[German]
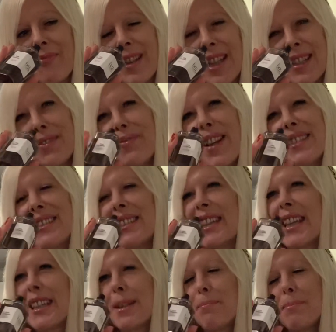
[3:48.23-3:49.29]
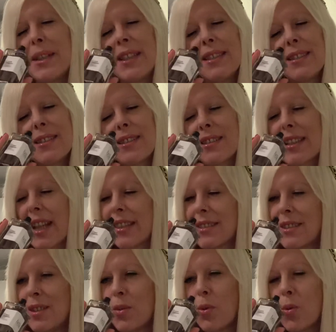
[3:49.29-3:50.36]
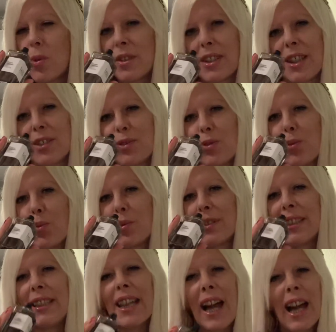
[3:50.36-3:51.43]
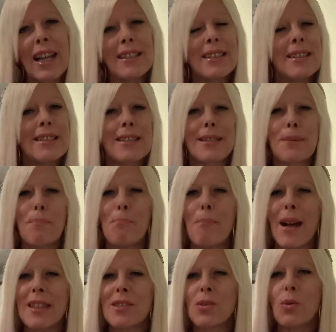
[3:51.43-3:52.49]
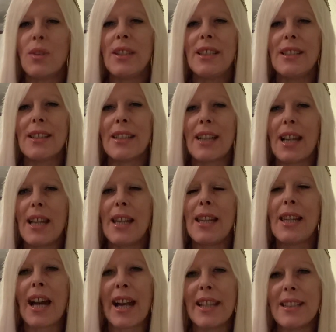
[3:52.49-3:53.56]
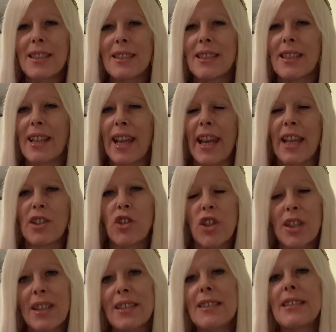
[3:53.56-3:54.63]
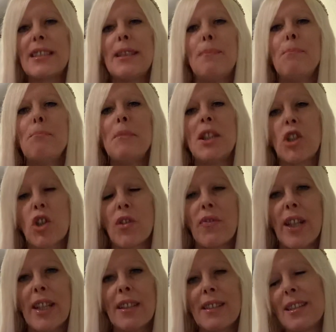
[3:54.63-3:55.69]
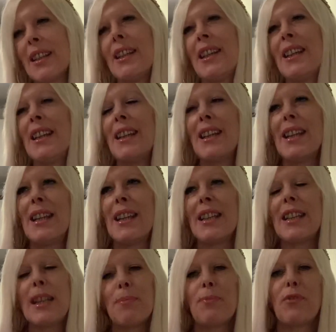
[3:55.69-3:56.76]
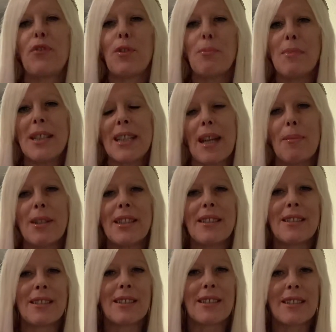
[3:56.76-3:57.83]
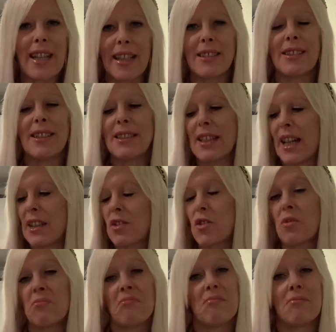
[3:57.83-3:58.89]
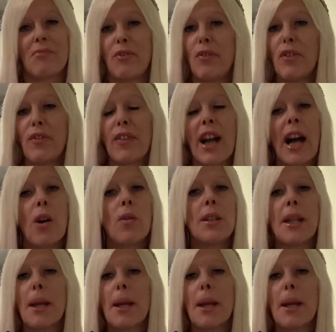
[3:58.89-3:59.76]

ich weiß nicht, er gibt mir diesen sexy Unterton. Ja, dieses maskuline, leichte Edginess, die mitschwingt, gibt für mich aber diesen sexy Touch für Frauen